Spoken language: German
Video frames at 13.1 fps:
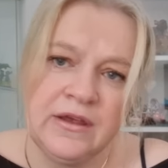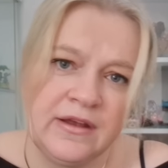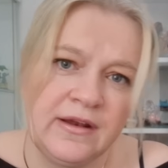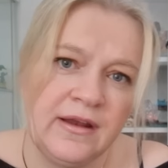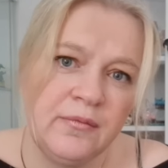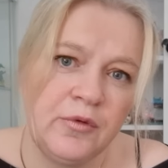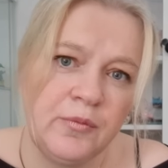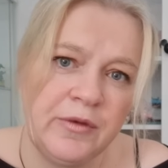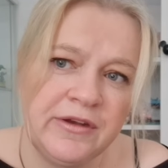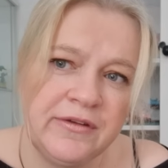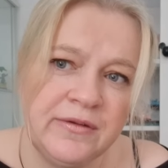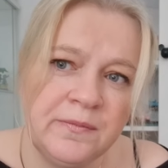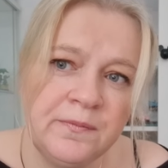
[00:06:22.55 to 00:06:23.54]
Kleinen
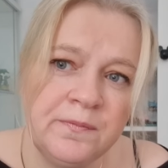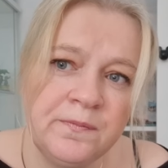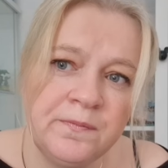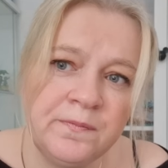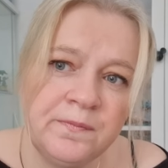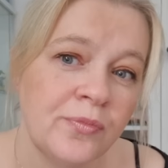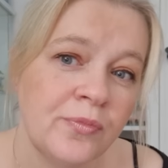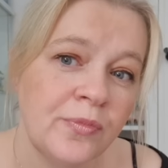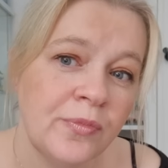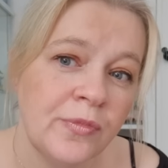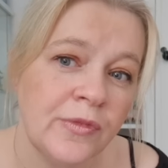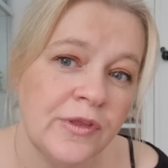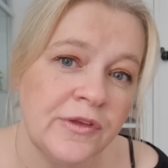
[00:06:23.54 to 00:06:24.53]
Moment.
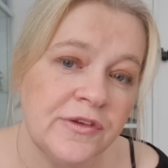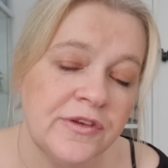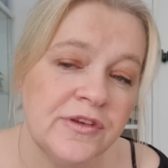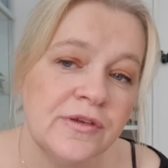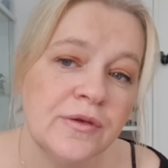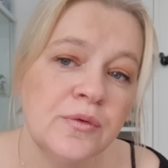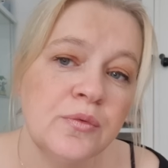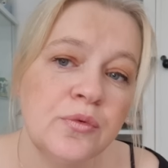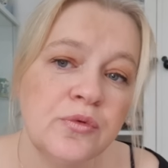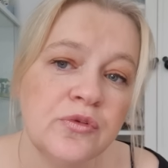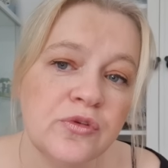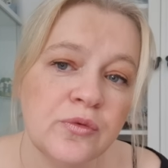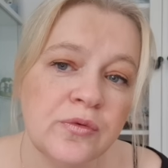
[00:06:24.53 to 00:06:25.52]

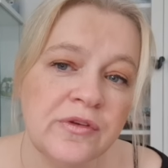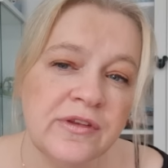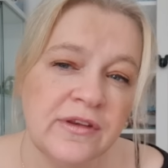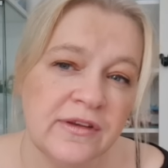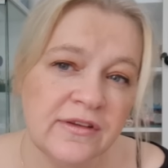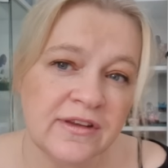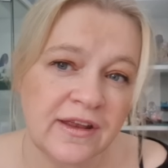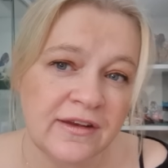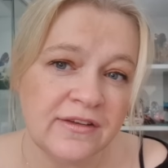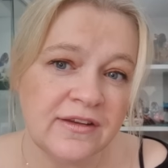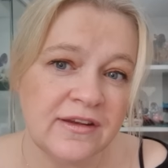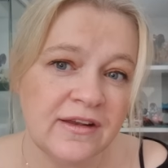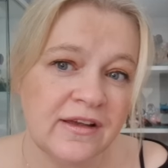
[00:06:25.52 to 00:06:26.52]
So, so sieht das
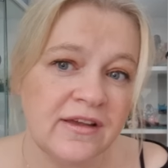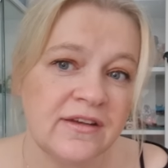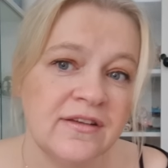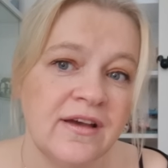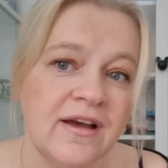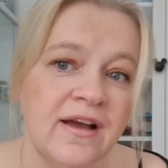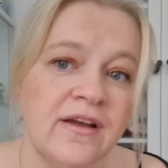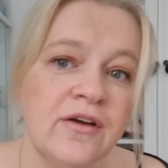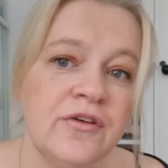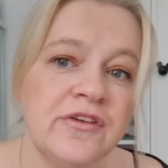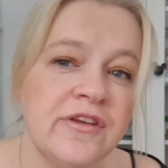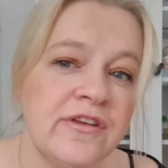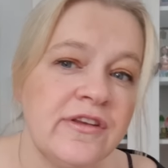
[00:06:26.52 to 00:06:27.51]
Ganze dann getragen
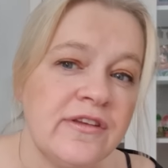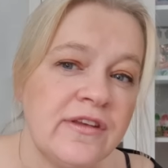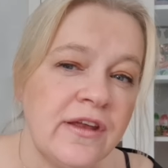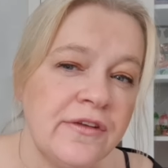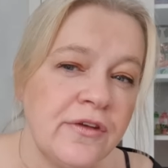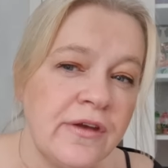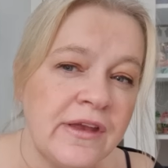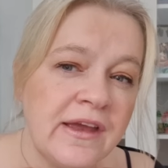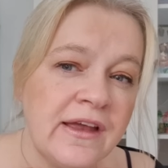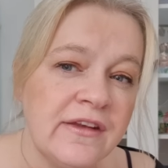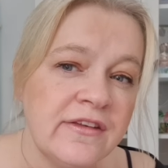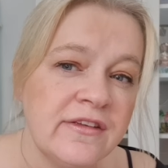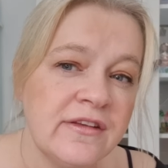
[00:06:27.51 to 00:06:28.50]
aus. Es ist also ein
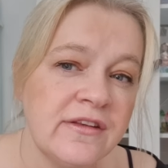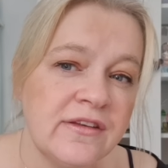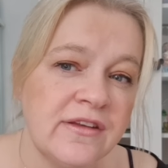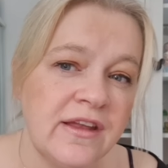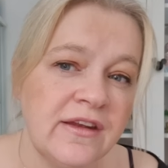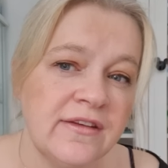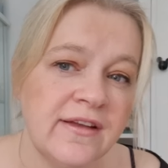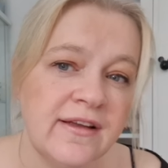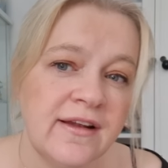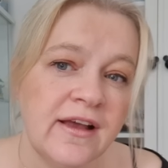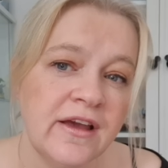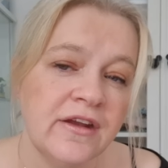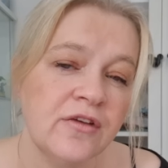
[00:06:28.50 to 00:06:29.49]
ganz dezenter,
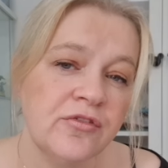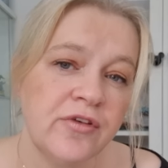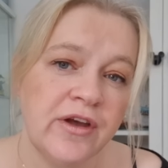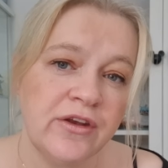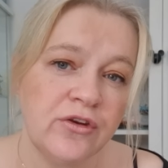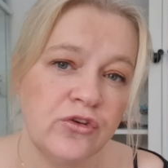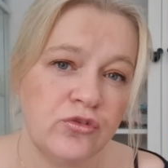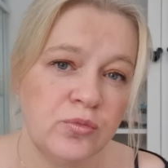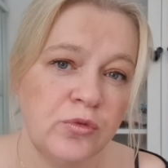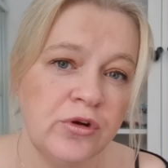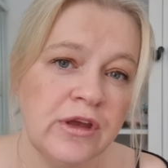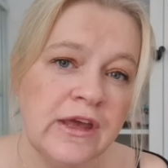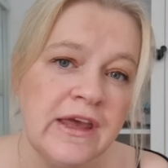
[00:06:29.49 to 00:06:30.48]
kleiner, feiner
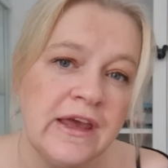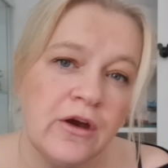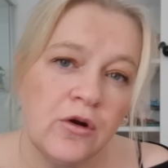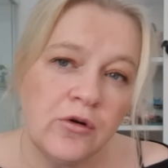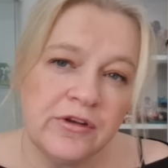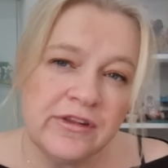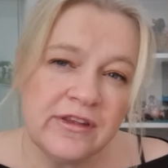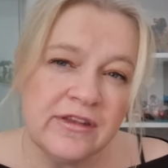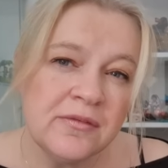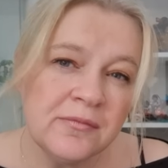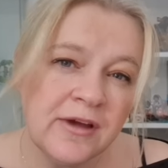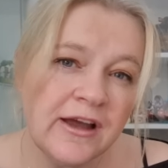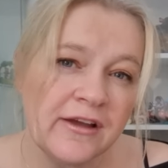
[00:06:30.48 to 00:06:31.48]
Schmuck. Und ich
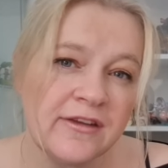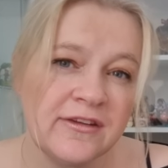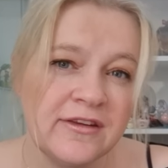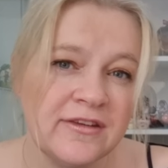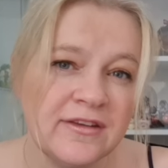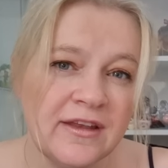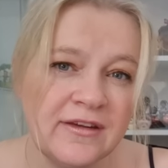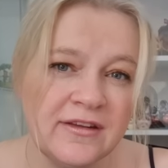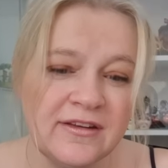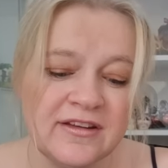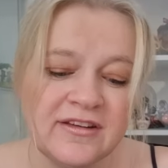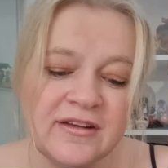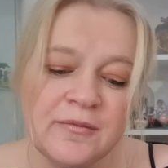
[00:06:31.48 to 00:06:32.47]
mag dezent.
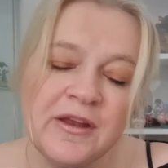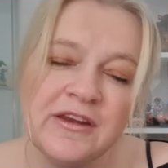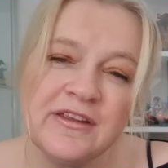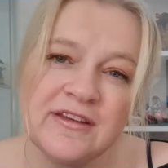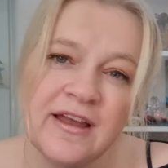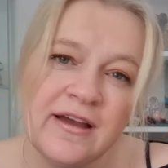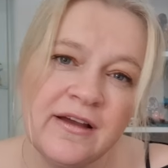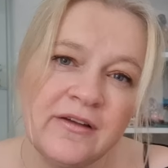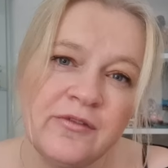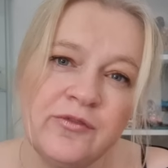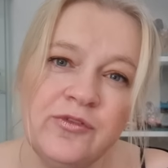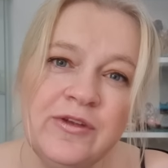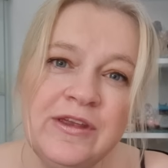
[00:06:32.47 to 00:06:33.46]
Es ist immer die Sache,
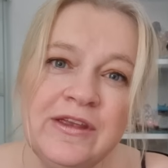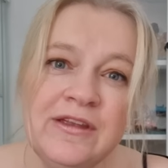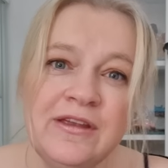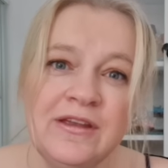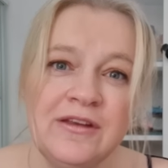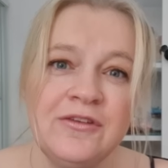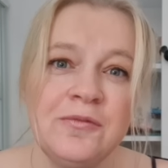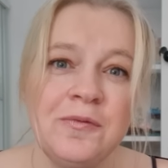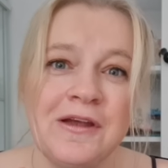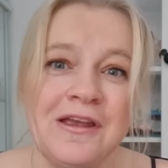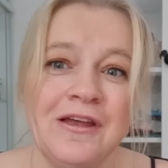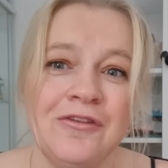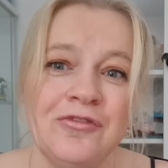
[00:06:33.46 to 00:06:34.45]
wie
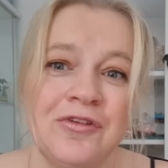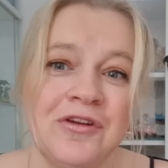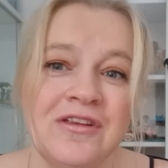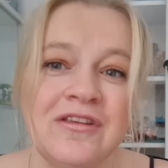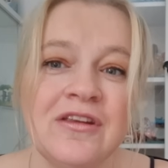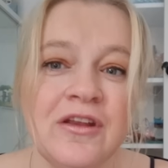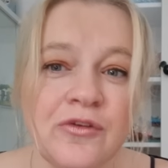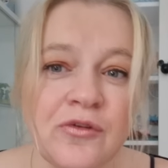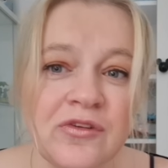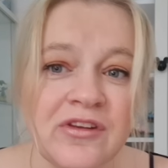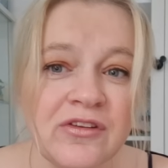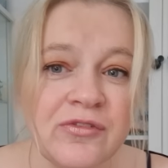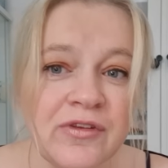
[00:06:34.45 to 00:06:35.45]
inspirierend finde ich das.
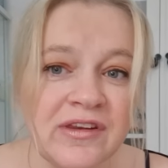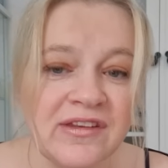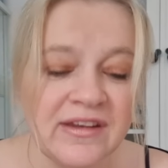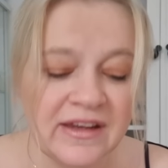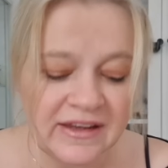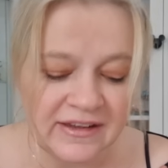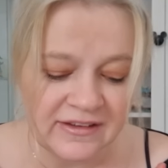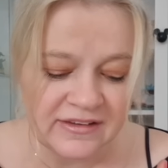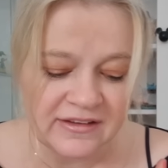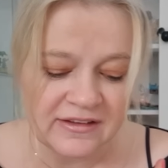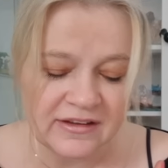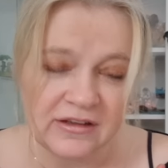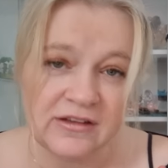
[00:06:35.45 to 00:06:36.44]
Und das finde ich
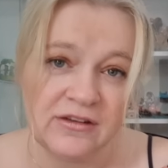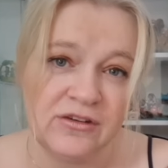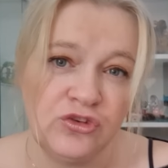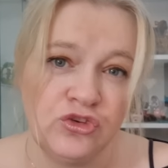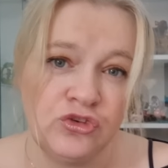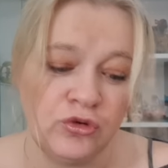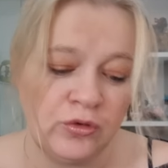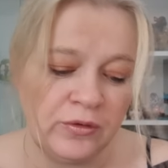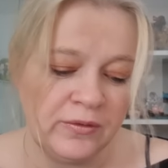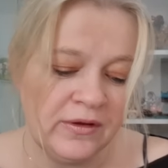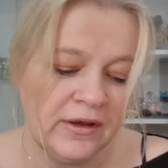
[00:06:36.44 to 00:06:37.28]
richtig, richtig schön.